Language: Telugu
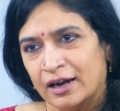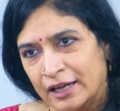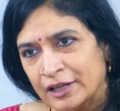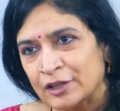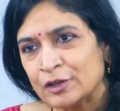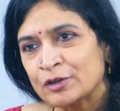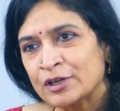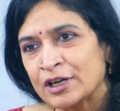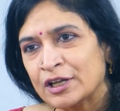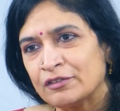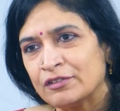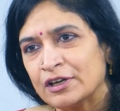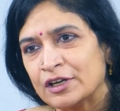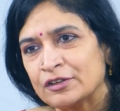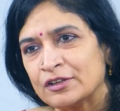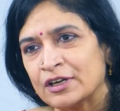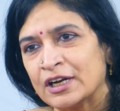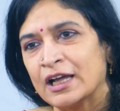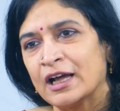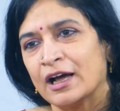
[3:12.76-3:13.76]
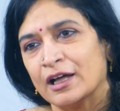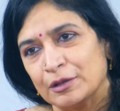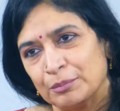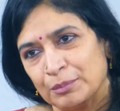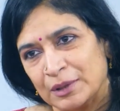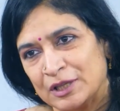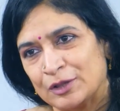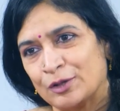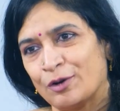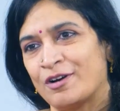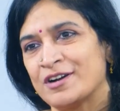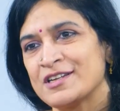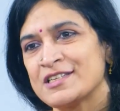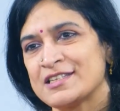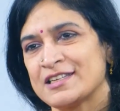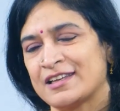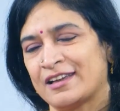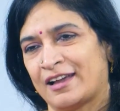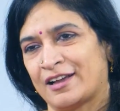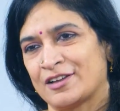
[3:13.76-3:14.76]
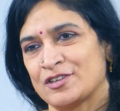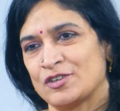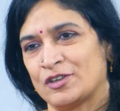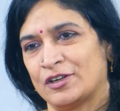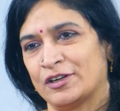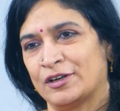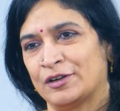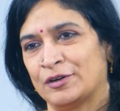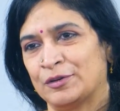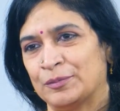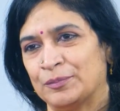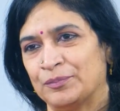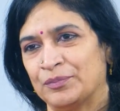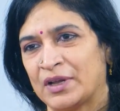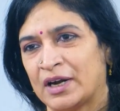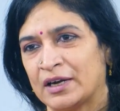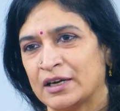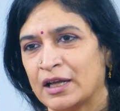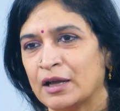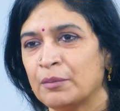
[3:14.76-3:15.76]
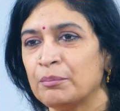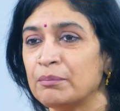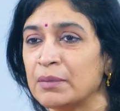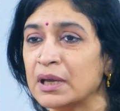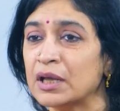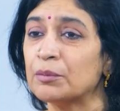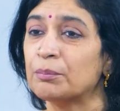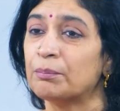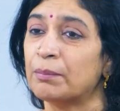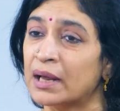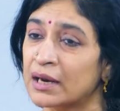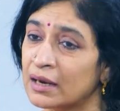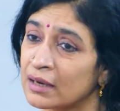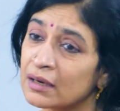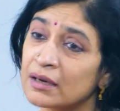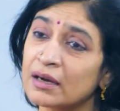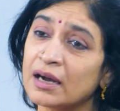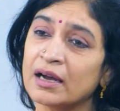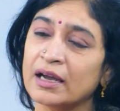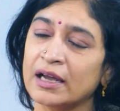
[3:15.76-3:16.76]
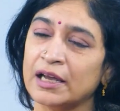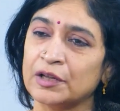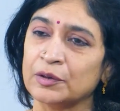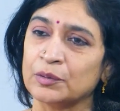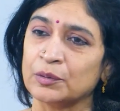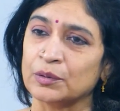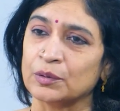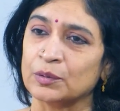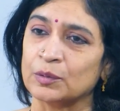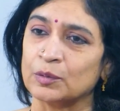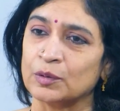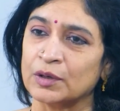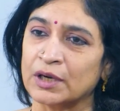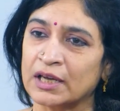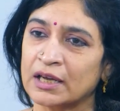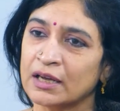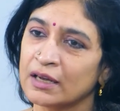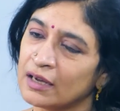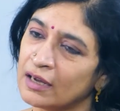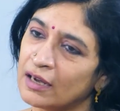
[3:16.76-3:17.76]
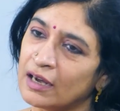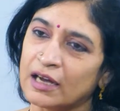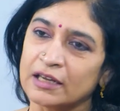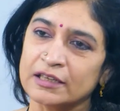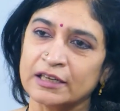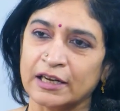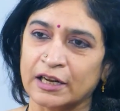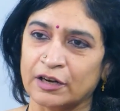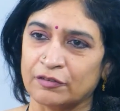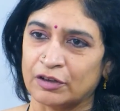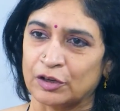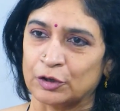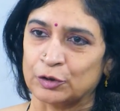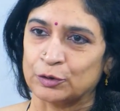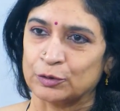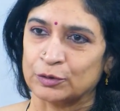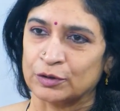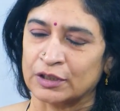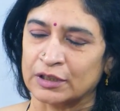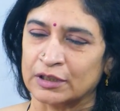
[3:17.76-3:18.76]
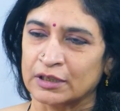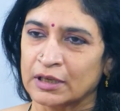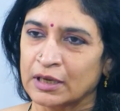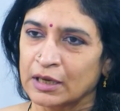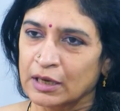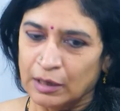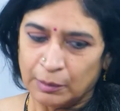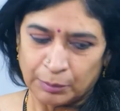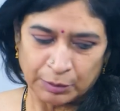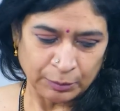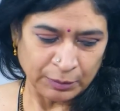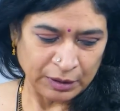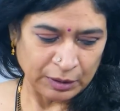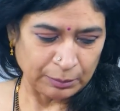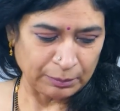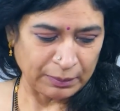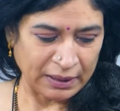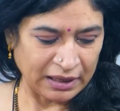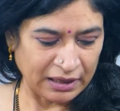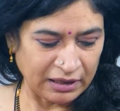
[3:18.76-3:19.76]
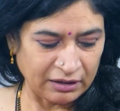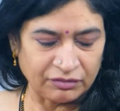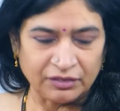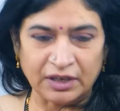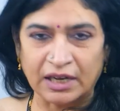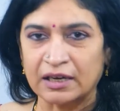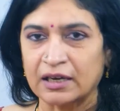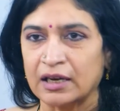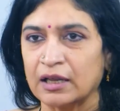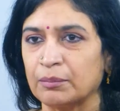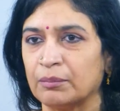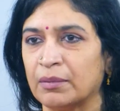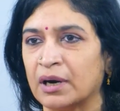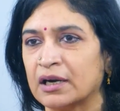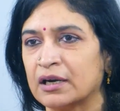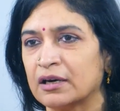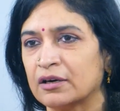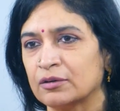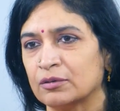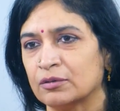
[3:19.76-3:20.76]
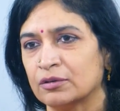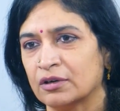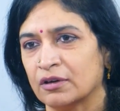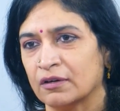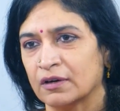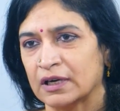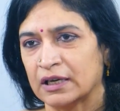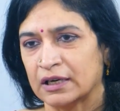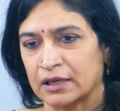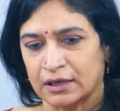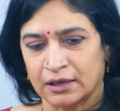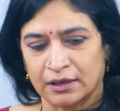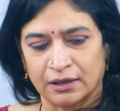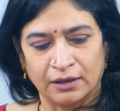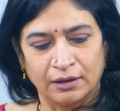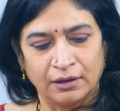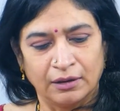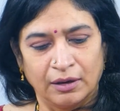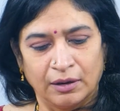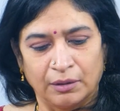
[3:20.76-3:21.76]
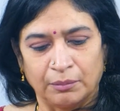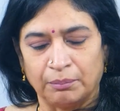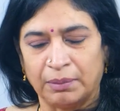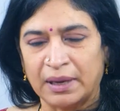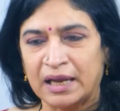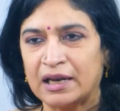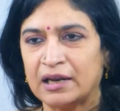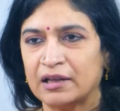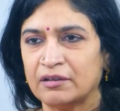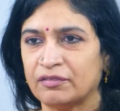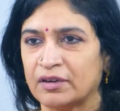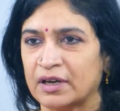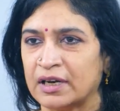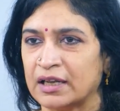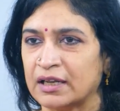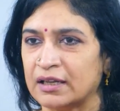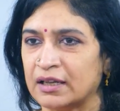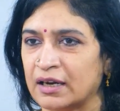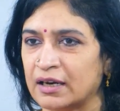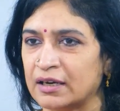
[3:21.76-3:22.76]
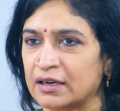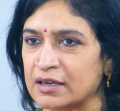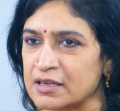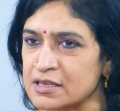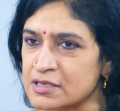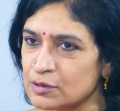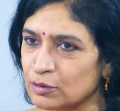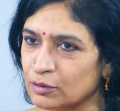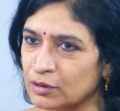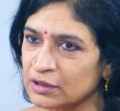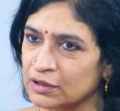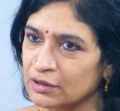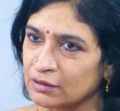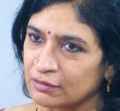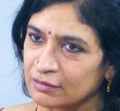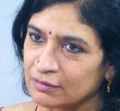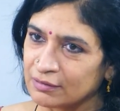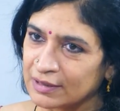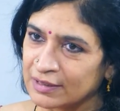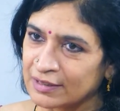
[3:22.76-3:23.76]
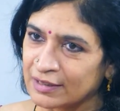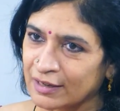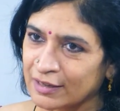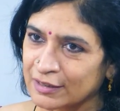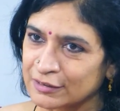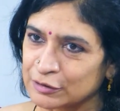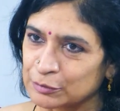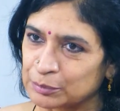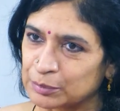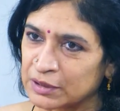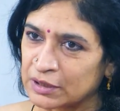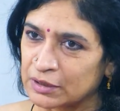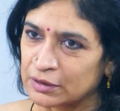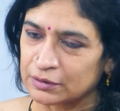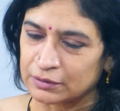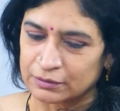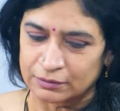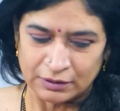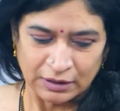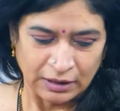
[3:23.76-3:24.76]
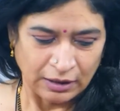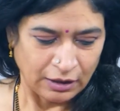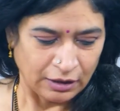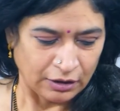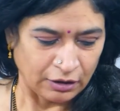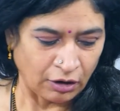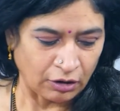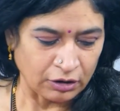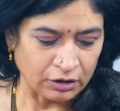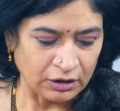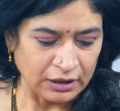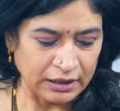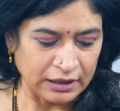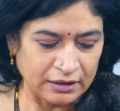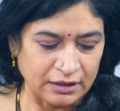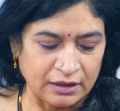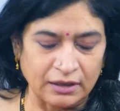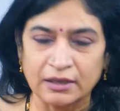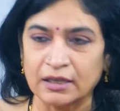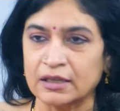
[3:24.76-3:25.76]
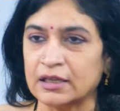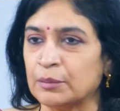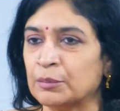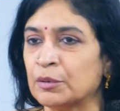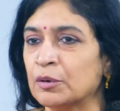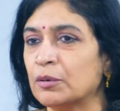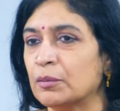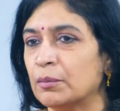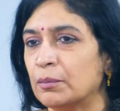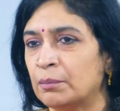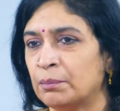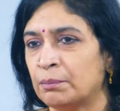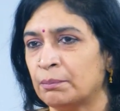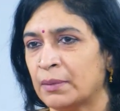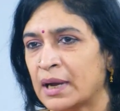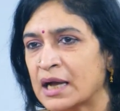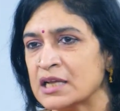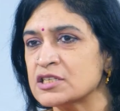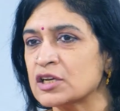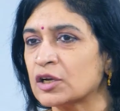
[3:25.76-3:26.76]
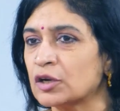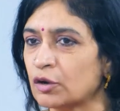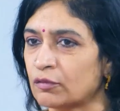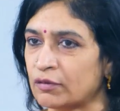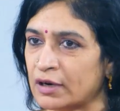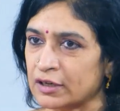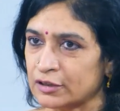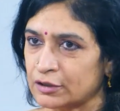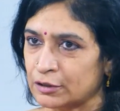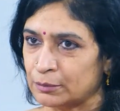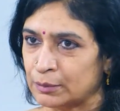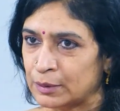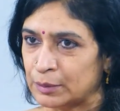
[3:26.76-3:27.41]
ఎందుకు నెరవేరుతున్నాయి అది మీ థాట్సే యాక్చువల్గాను అంటే మీరు బలంగా ఏది కోరుకుంటే అది నెరవేరుతుంది ఇప్పుడు మనం బేలీఫ్ టెక్నిక్ మాట్లాడుకుంటున్నాం కనుక బేలీఫ్ అనేది ఏంటి సుగంధం ఇందాక చెప్పినట్టు నాట్ ఓన్లీ దట్ ఇదేమో మ్యాజిక్లో వాడతాం